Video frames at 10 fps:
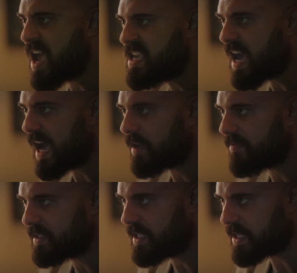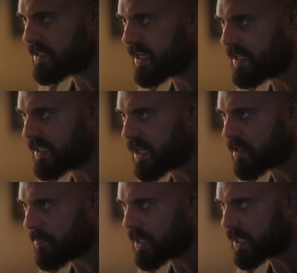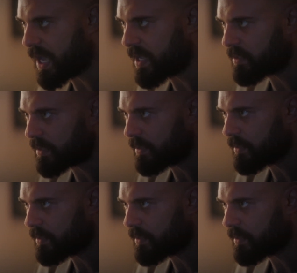اي حاجه في الدنيا دي غير ان انا ادمر لك حياتك